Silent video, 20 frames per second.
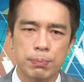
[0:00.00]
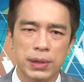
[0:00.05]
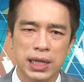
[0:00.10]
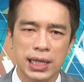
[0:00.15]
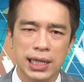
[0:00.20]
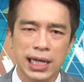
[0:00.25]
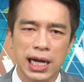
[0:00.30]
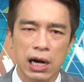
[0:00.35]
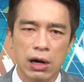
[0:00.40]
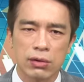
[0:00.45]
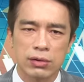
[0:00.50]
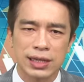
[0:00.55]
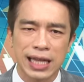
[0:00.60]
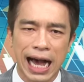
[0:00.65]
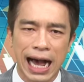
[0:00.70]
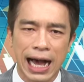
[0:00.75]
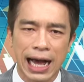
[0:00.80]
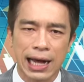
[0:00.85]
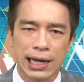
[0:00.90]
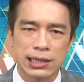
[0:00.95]
比高
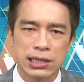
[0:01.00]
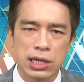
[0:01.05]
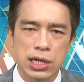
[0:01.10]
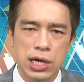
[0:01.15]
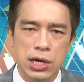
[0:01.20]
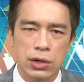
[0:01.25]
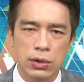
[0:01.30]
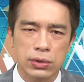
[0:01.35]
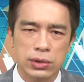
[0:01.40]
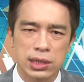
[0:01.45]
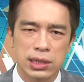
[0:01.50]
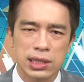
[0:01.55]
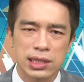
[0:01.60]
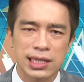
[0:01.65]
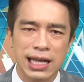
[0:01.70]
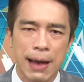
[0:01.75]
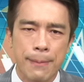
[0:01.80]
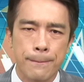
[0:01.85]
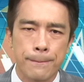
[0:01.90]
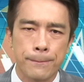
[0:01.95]
达六十
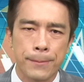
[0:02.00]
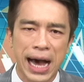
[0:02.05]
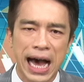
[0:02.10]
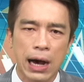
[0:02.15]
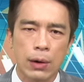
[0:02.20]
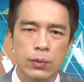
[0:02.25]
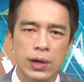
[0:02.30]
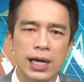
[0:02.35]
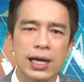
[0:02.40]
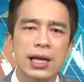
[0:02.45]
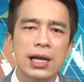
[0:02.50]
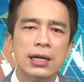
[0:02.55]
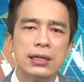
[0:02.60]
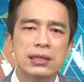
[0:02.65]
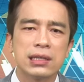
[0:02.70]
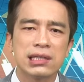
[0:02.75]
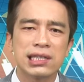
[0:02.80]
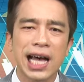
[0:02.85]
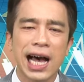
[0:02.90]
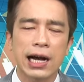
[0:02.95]
三趴，为
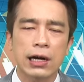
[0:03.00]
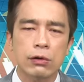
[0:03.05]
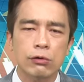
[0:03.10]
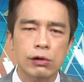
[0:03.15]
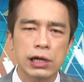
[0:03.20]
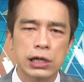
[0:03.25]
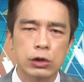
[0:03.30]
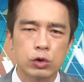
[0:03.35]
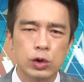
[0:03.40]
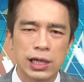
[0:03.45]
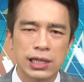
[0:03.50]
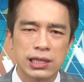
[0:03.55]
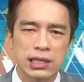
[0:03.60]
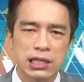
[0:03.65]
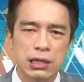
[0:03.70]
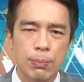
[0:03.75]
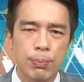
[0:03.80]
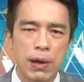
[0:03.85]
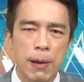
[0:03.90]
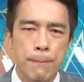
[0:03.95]
上柜券
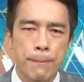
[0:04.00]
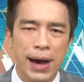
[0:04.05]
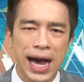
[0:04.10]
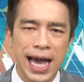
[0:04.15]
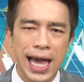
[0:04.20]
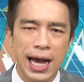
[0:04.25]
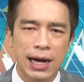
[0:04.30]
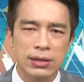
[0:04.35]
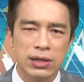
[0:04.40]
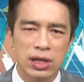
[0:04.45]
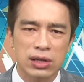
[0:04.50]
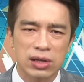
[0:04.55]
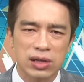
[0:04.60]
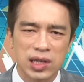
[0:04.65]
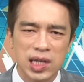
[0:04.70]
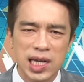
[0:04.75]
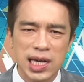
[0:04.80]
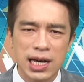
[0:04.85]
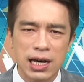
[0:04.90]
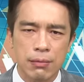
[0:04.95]
资比排行的
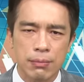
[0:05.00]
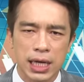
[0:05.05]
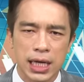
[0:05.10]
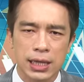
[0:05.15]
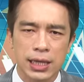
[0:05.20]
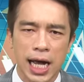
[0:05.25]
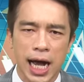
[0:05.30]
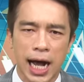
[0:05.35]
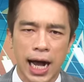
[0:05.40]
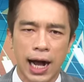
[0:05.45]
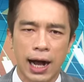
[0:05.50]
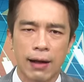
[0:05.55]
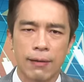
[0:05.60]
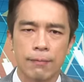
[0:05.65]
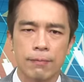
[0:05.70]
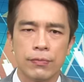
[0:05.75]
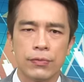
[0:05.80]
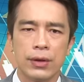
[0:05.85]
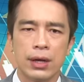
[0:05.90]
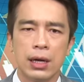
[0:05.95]
第二名啊！
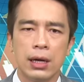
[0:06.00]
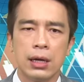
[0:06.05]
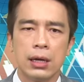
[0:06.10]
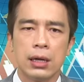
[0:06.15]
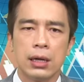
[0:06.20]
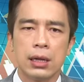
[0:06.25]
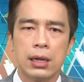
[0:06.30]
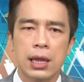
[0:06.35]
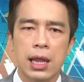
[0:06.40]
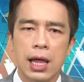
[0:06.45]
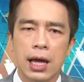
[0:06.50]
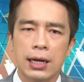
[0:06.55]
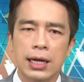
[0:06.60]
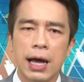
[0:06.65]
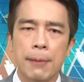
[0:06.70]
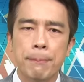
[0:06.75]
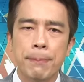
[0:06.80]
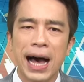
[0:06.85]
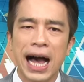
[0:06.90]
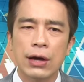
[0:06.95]

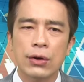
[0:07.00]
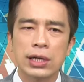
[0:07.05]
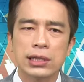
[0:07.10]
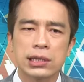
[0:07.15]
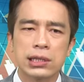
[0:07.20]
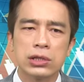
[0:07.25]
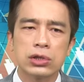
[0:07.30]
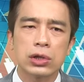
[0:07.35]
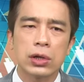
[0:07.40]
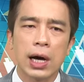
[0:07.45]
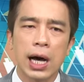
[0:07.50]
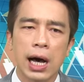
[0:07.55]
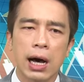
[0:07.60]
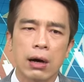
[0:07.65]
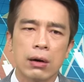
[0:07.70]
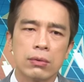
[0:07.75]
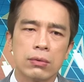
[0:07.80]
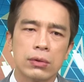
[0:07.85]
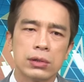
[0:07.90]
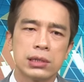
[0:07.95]
来八月十九
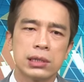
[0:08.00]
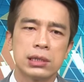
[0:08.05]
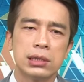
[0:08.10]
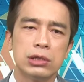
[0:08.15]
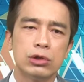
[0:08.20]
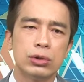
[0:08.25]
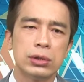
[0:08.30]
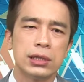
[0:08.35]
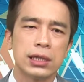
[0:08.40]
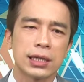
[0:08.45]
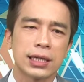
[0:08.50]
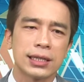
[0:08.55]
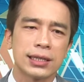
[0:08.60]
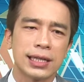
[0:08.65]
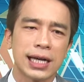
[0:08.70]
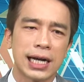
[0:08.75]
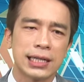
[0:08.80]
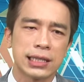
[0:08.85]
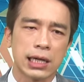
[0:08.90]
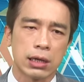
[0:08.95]
号，我持续的跟
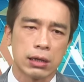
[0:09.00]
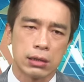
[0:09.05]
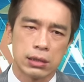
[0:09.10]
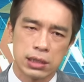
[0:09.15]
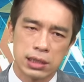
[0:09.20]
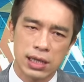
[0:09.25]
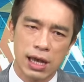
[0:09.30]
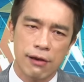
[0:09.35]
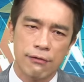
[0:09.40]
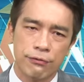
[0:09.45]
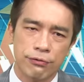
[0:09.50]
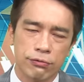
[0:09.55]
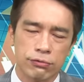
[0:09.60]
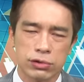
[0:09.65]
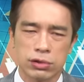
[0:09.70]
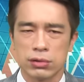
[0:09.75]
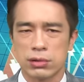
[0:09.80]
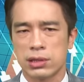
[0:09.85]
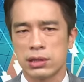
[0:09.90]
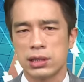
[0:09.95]
大家讲，三副
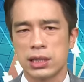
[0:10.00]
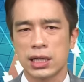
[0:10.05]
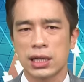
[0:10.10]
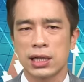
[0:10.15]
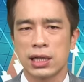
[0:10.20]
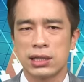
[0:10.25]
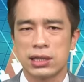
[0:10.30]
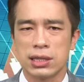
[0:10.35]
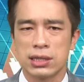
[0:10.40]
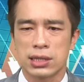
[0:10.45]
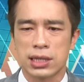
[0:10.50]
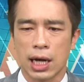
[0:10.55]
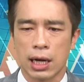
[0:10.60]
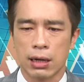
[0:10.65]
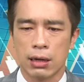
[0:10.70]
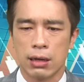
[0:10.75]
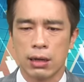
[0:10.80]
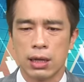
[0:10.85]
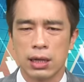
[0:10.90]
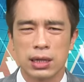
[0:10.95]
就直接可以进场
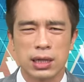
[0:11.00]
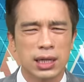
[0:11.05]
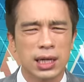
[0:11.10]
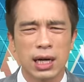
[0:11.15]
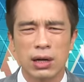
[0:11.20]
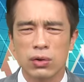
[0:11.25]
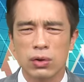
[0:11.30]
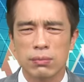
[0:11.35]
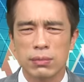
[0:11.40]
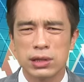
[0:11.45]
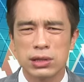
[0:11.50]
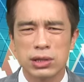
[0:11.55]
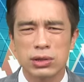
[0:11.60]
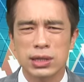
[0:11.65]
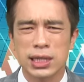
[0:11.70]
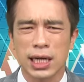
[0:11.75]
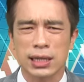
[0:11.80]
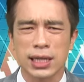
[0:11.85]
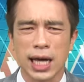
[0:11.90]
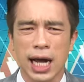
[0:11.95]
了。你看，我们就
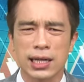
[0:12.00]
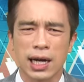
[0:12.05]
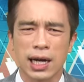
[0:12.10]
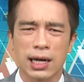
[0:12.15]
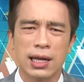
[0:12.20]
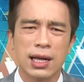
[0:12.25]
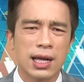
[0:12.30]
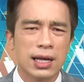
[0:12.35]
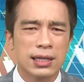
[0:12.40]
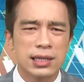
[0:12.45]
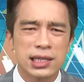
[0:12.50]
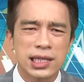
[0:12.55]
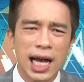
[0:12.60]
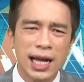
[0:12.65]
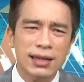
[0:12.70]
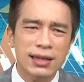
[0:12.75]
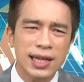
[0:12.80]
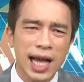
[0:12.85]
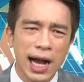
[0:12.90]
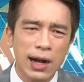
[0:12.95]
讲档，
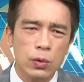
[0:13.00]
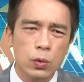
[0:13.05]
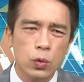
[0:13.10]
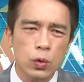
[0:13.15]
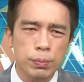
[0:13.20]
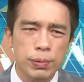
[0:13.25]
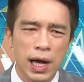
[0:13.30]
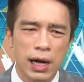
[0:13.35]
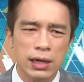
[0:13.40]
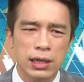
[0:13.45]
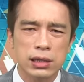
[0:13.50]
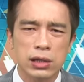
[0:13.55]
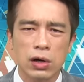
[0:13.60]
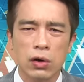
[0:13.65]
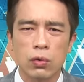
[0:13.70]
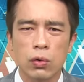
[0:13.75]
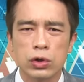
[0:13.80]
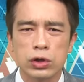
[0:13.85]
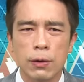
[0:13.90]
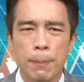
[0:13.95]
三档股票里头，
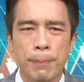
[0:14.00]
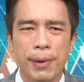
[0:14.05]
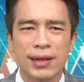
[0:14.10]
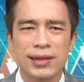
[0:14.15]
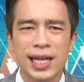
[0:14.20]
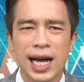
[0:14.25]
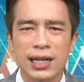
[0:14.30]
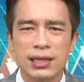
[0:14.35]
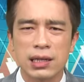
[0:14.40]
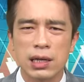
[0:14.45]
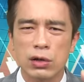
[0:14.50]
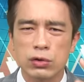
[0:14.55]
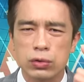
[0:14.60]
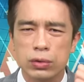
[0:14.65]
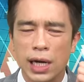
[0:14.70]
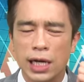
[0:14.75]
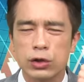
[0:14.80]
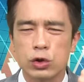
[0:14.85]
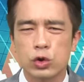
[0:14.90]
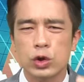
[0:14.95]
我就帮大家挑
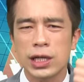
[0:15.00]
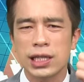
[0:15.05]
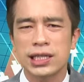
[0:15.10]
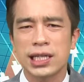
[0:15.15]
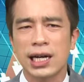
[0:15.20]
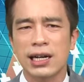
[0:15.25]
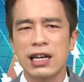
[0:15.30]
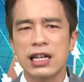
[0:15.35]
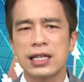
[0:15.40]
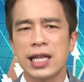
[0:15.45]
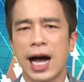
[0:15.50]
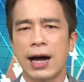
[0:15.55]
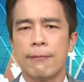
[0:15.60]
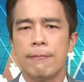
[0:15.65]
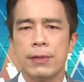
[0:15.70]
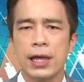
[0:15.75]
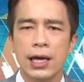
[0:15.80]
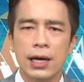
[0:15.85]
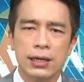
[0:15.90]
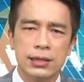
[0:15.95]
出来最强的一档。
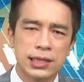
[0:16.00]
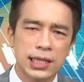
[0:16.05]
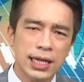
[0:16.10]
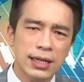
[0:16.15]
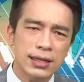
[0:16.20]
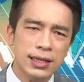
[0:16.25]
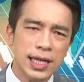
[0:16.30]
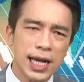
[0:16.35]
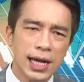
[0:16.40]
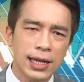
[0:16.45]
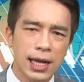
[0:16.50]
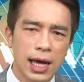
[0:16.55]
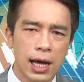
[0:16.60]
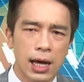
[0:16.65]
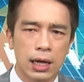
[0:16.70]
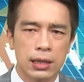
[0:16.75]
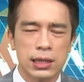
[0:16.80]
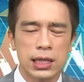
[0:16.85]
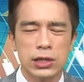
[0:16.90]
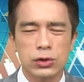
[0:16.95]
今天
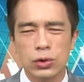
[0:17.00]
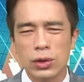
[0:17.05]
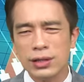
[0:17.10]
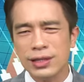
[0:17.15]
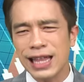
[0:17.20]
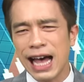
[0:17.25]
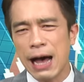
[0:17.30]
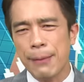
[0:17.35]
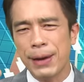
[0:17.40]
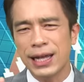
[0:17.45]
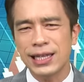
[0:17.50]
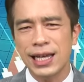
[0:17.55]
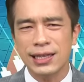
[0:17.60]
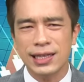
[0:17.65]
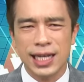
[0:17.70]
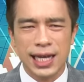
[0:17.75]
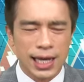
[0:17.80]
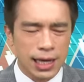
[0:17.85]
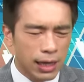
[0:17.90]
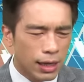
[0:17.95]
呢，你说大盘在
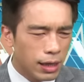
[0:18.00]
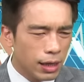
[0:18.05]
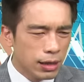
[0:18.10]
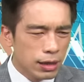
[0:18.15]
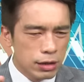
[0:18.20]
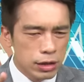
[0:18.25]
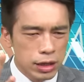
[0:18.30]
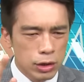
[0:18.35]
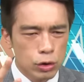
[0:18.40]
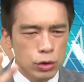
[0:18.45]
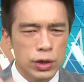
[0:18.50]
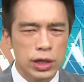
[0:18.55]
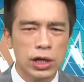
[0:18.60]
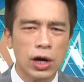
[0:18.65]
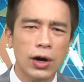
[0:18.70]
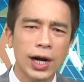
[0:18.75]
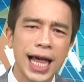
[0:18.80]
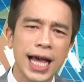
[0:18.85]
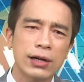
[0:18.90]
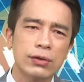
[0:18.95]
跌，旅
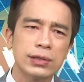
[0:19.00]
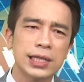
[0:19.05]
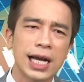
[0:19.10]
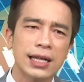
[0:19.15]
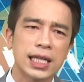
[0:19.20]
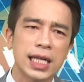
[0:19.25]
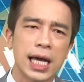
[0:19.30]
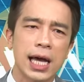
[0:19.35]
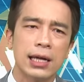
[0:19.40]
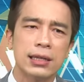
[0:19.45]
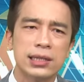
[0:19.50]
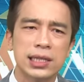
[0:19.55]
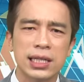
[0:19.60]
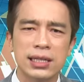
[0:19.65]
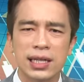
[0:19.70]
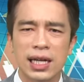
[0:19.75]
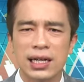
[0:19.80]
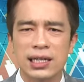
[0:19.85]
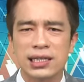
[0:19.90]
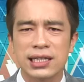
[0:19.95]
游类股在跌，
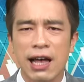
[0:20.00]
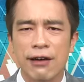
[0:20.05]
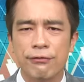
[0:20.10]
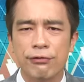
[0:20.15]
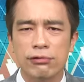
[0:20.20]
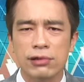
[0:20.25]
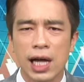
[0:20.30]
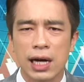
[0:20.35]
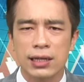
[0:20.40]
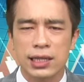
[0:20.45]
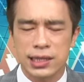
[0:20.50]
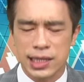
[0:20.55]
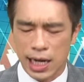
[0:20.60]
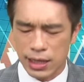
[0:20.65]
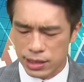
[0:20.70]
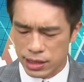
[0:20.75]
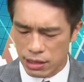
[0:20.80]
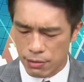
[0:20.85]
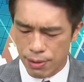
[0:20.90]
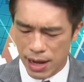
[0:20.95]
今天的三副到底
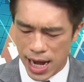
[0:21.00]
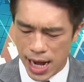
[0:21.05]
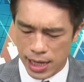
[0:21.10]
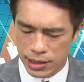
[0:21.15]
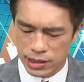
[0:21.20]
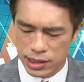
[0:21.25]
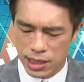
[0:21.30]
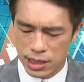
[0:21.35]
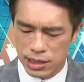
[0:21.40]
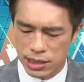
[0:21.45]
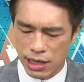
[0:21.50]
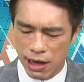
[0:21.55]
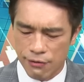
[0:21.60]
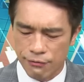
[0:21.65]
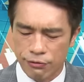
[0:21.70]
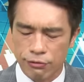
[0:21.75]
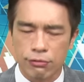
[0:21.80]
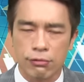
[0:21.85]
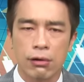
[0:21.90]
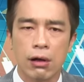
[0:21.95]
涨几帕？今天三
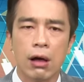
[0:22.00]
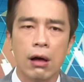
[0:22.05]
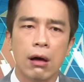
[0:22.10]
副